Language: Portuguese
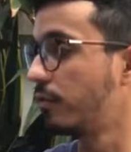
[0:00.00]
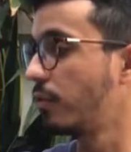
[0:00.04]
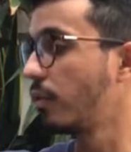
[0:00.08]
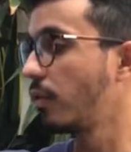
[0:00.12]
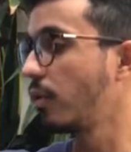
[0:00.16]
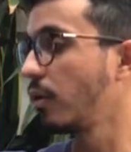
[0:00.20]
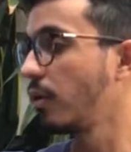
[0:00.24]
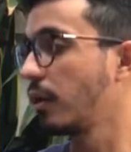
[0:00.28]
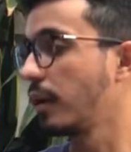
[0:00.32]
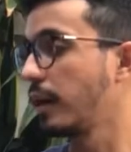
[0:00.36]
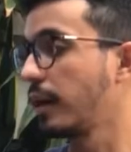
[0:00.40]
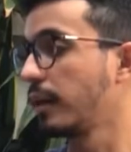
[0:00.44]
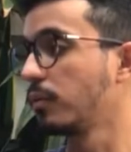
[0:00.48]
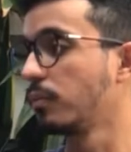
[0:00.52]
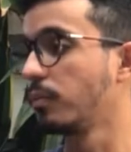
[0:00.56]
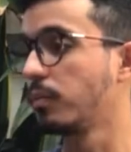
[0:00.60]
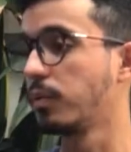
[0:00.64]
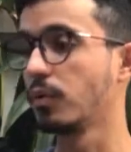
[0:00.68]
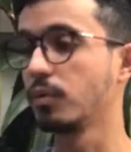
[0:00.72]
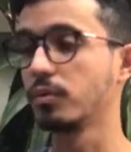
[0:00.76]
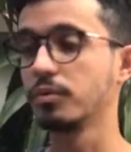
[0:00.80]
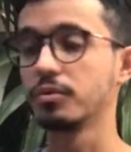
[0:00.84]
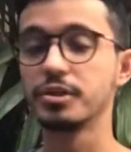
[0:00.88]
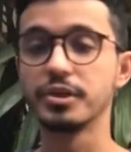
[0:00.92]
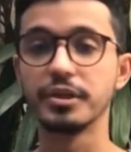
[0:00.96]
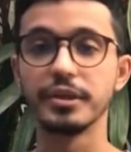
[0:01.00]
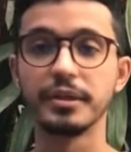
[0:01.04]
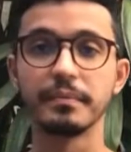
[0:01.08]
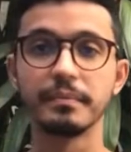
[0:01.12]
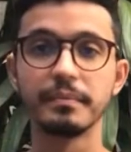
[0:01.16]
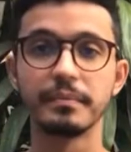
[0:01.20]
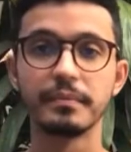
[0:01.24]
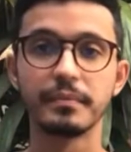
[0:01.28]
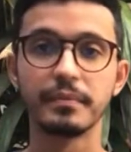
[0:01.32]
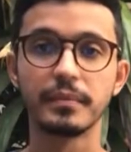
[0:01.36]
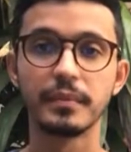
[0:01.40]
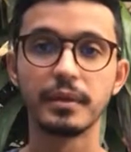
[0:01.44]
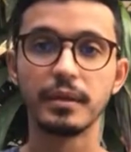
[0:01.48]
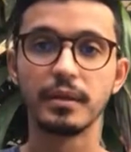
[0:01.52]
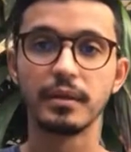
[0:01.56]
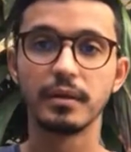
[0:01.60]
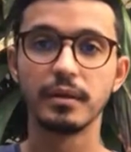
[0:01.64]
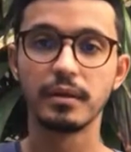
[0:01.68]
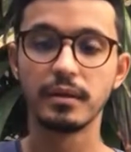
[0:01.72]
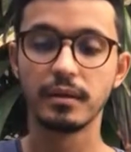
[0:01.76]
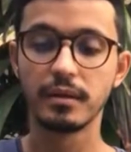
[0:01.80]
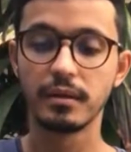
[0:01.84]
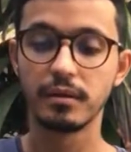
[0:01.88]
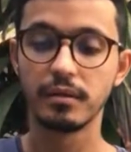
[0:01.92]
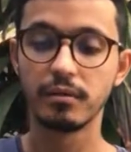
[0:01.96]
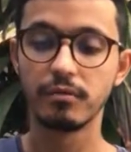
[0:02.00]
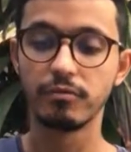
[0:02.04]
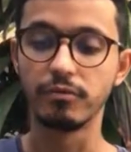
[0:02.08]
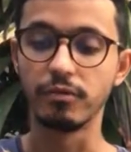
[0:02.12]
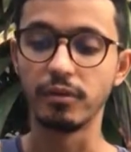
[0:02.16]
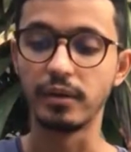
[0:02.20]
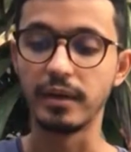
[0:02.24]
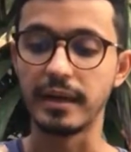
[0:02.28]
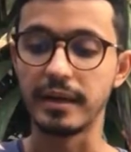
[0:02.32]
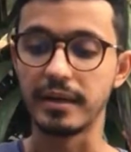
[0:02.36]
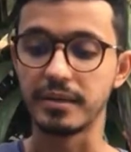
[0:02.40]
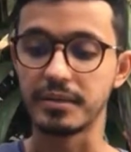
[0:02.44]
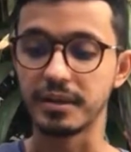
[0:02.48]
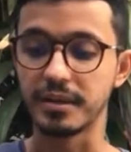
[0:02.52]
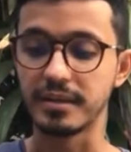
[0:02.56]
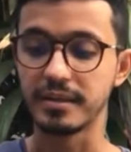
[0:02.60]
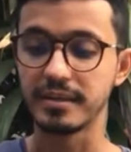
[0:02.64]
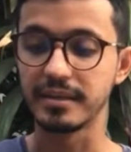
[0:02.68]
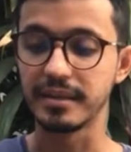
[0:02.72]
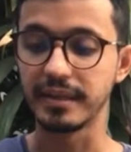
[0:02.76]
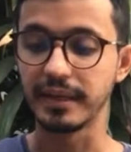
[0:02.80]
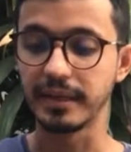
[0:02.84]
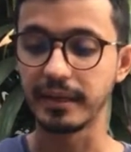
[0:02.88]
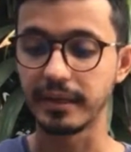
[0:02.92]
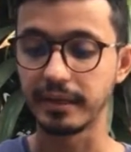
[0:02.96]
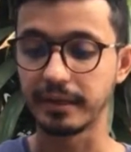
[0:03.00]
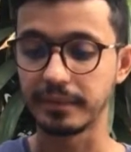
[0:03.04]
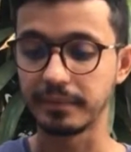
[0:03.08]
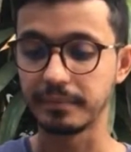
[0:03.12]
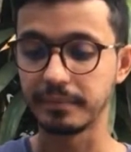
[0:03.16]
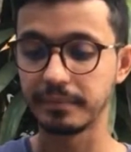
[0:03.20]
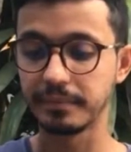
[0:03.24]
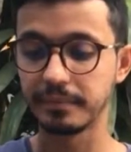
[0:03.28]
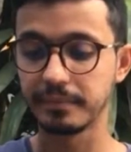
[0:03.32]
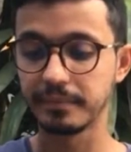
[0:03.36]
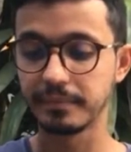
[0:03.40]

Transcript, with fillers: eu vou colocar um pouco de folhagem seca